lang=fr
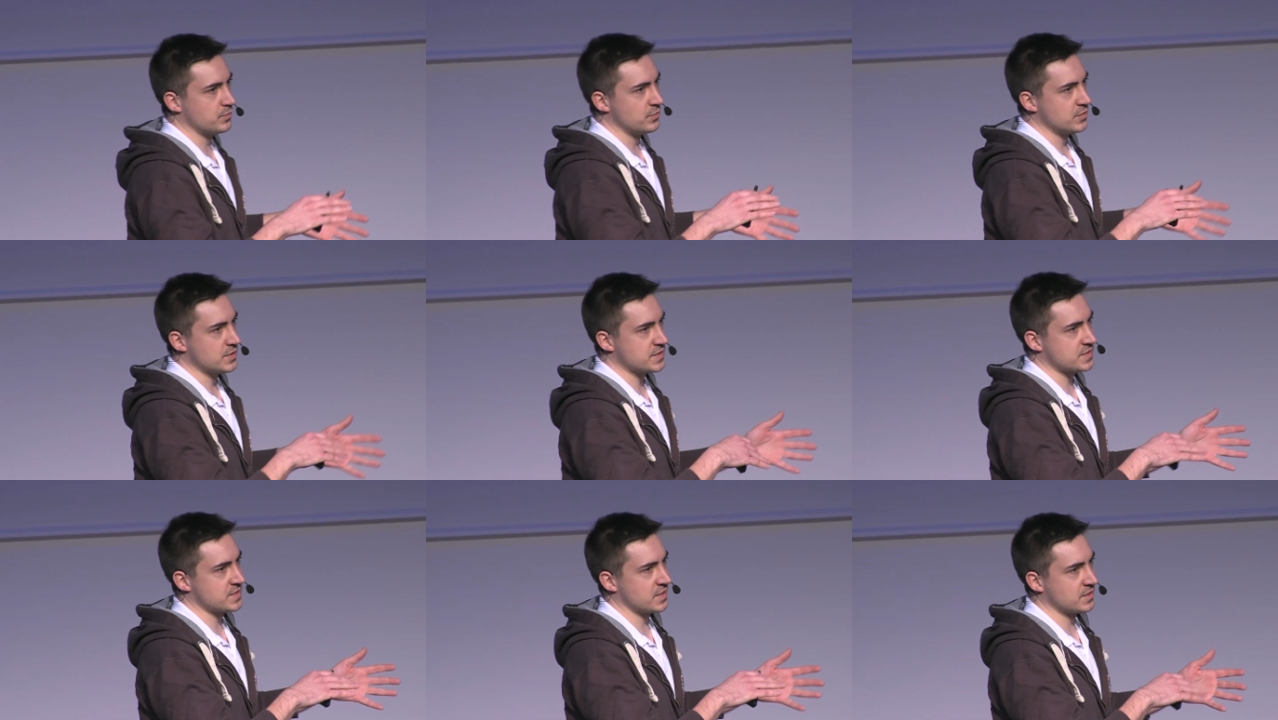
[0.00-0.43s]

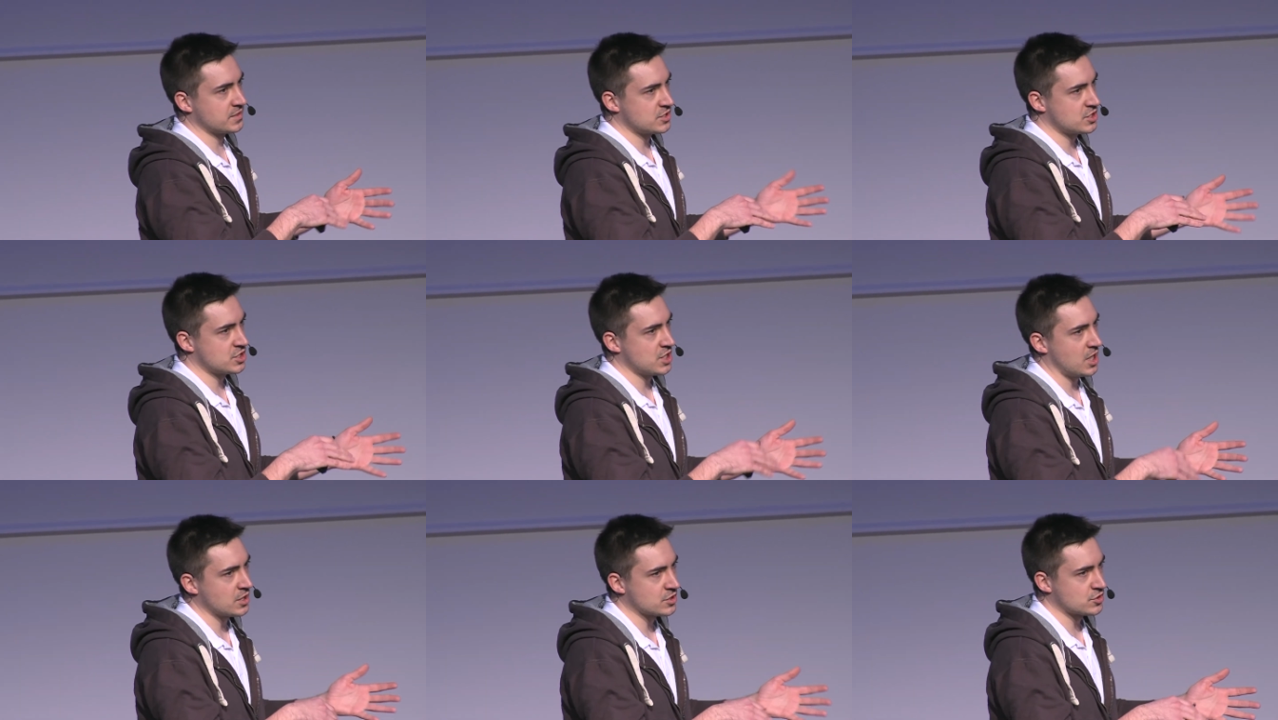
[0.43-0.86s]
cette
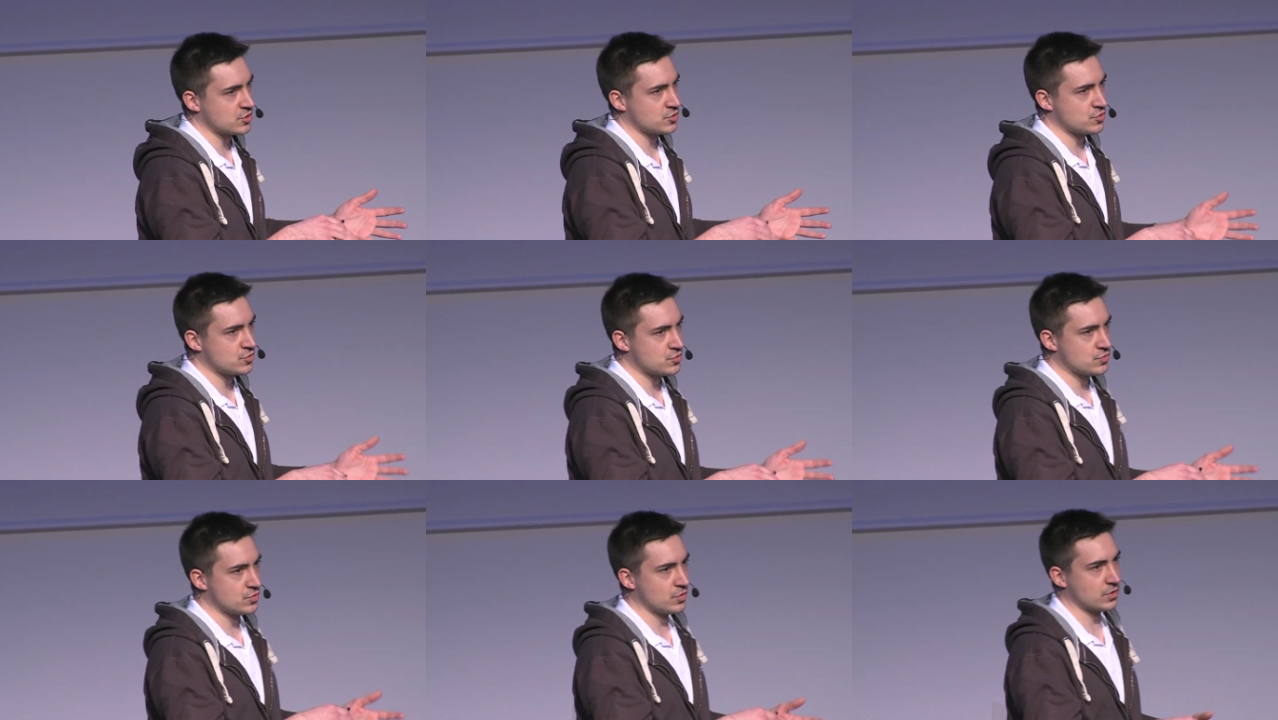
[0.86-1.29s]
charge
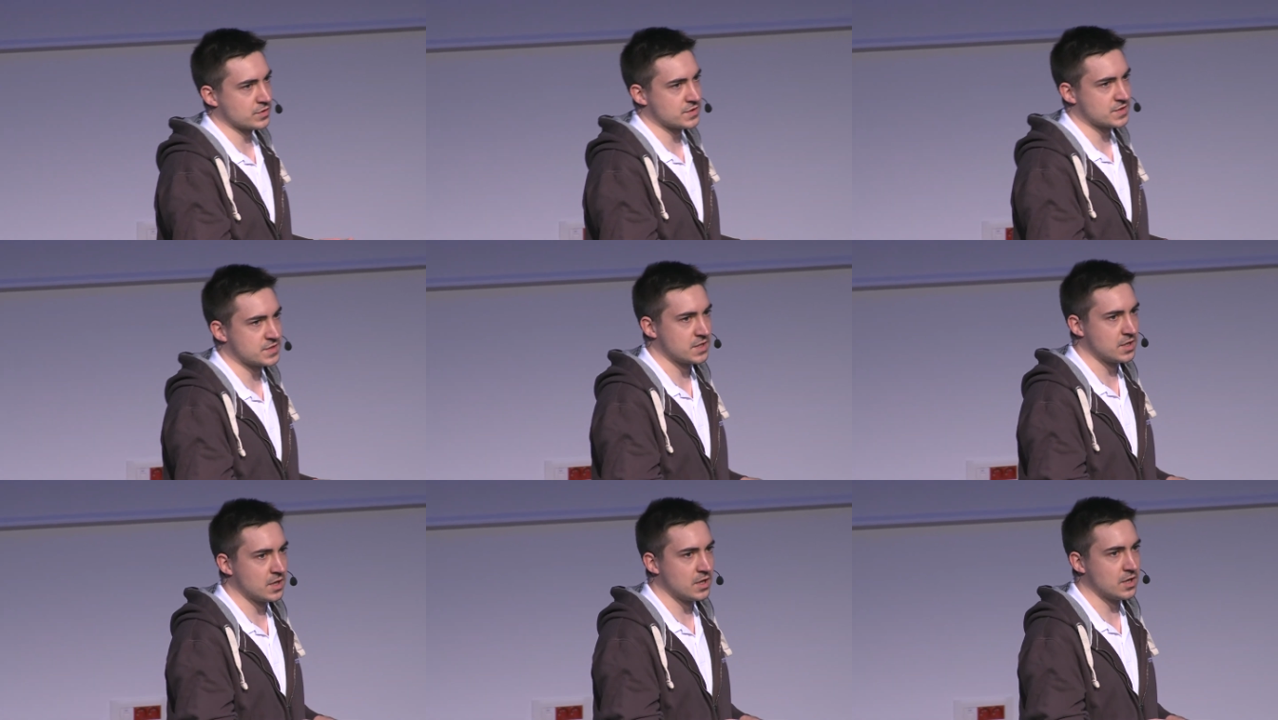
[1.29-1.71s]
sur
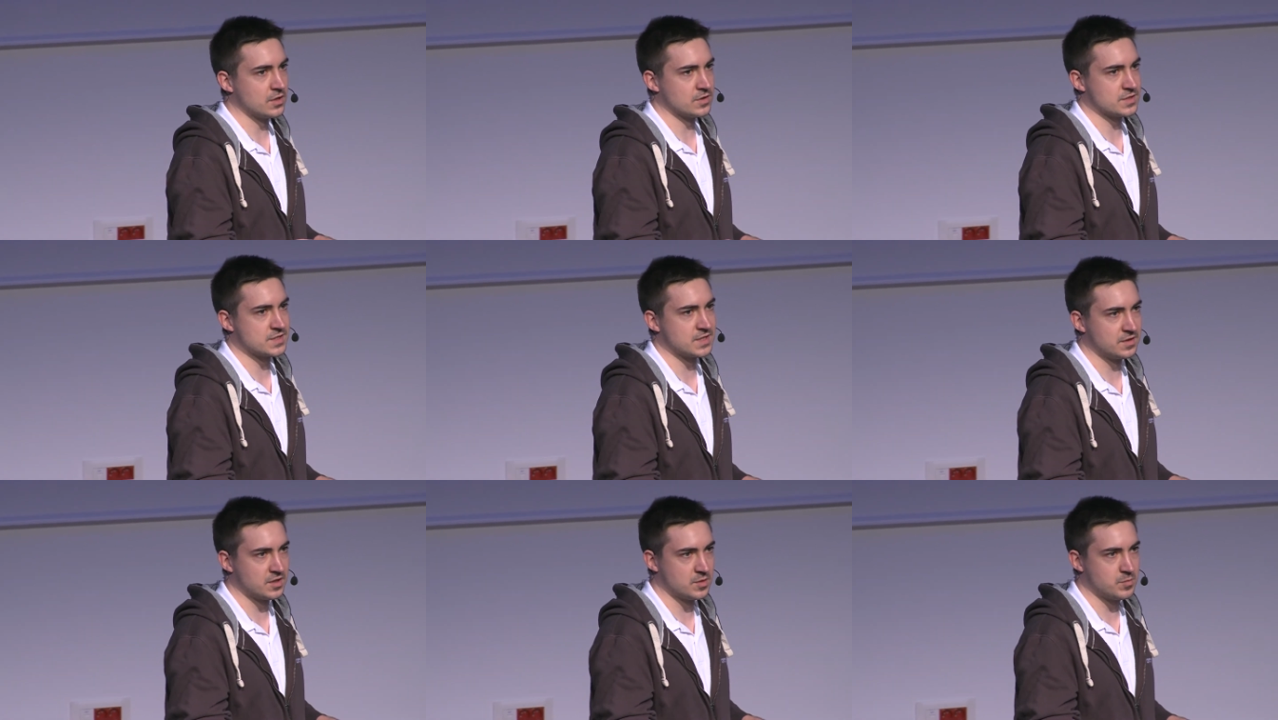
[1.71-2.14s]

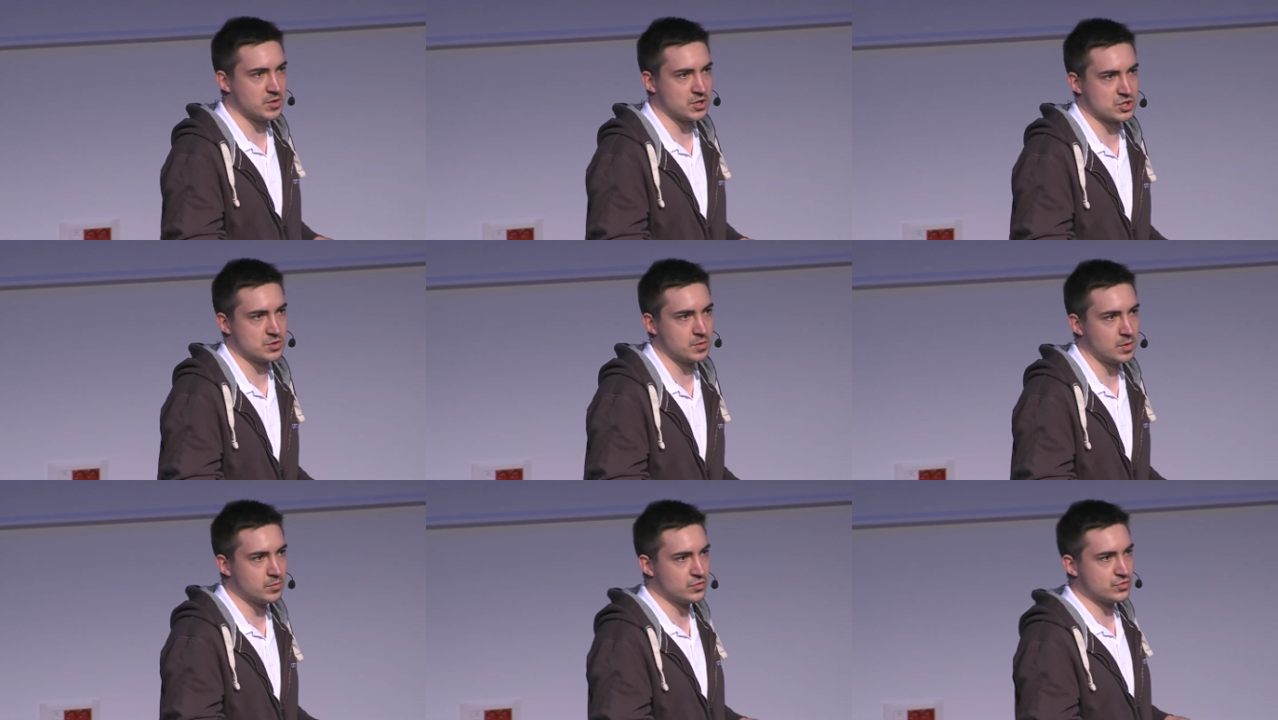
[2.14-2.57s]
cet
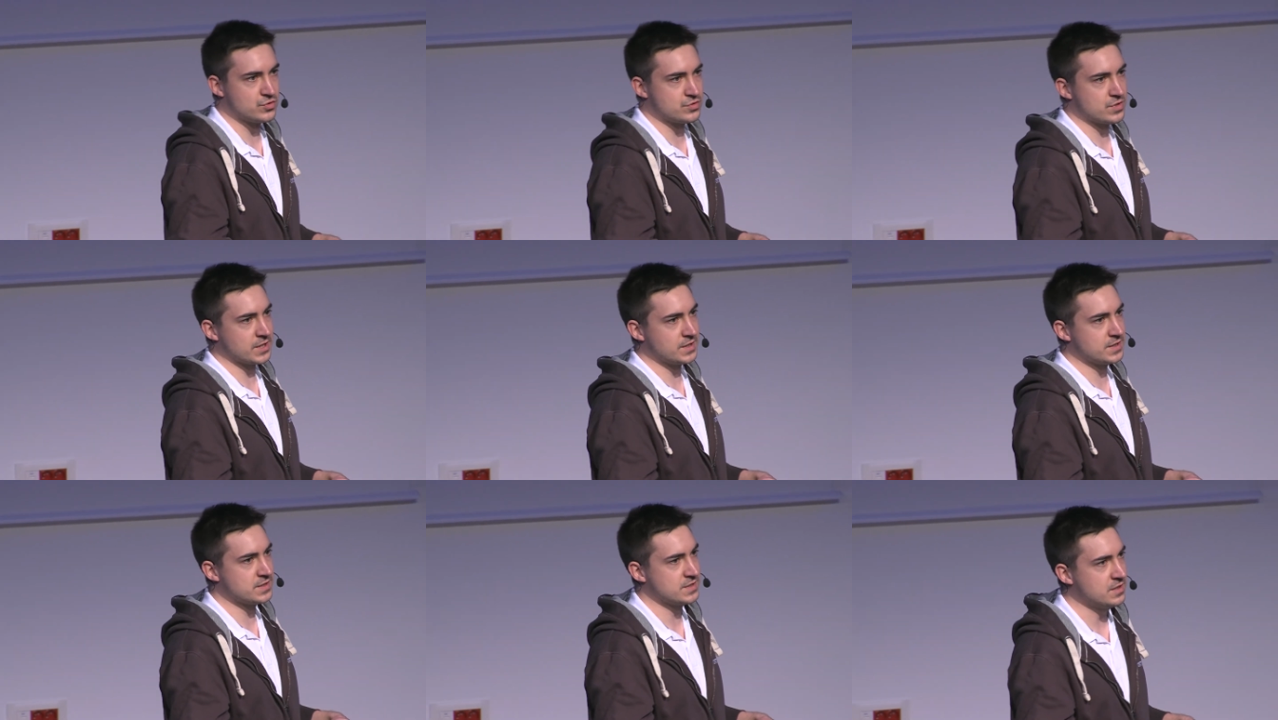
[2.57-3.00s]
hébergement
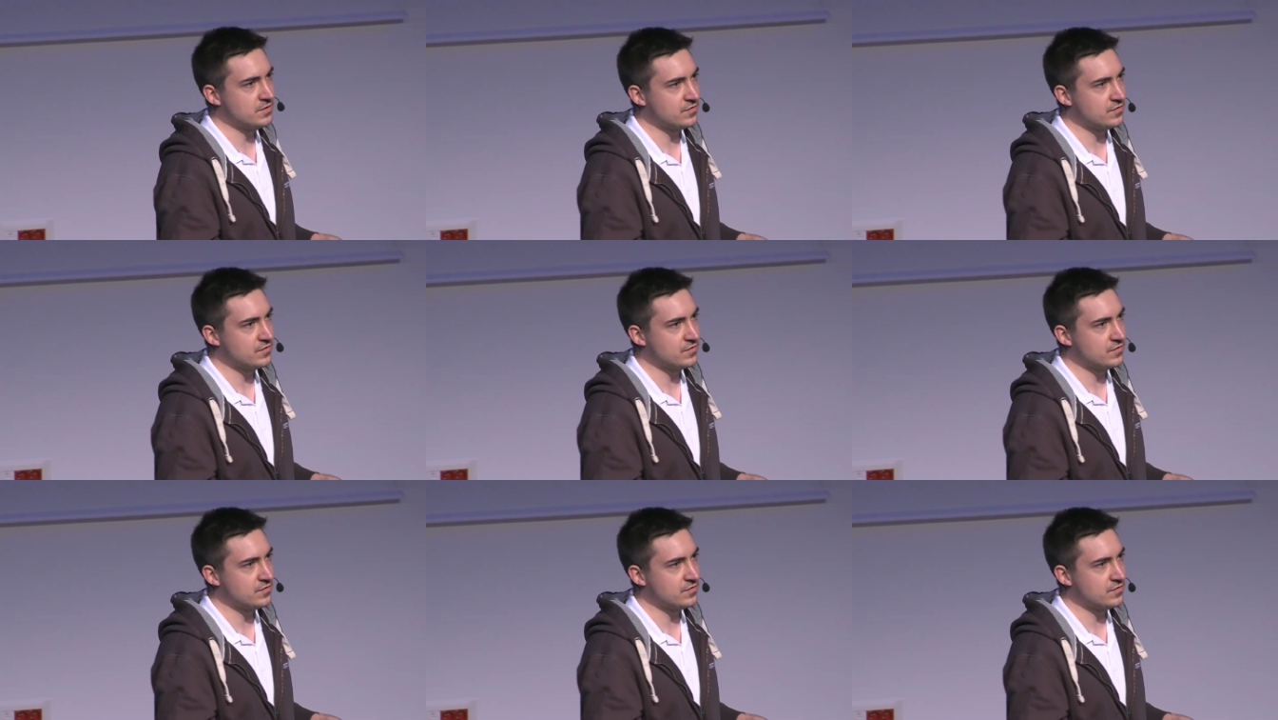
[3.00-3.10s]
mutualisé